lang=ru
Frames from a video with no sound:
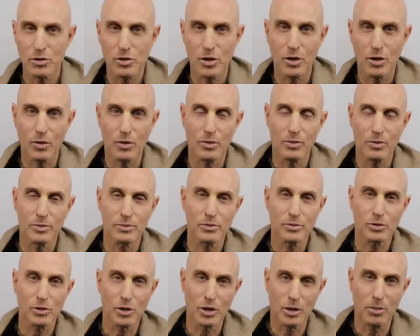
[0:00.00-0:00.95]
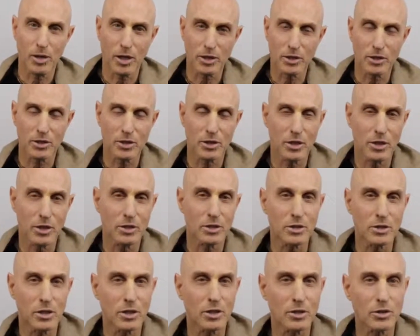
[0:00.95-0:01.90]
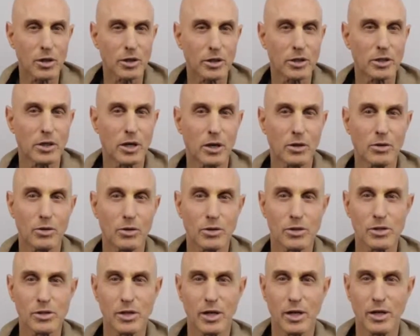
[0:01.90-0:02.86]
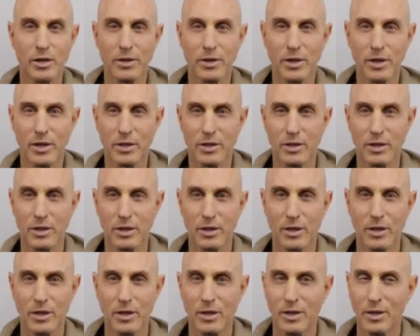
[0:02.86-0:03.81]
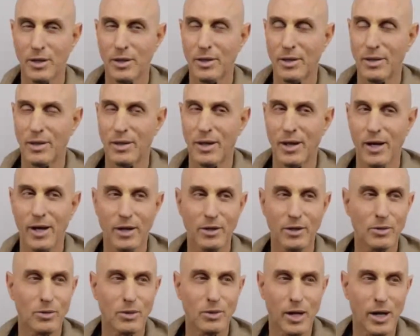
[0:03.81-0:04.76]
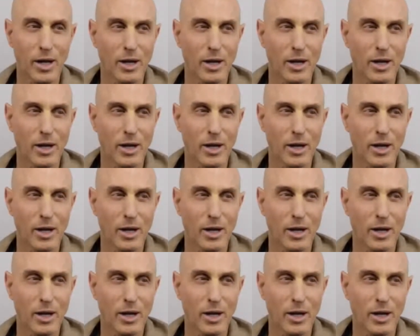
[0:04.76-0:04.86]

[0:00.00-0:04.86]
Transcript: So, Шрила Бхактисиданта Сарасвати Такур говорил,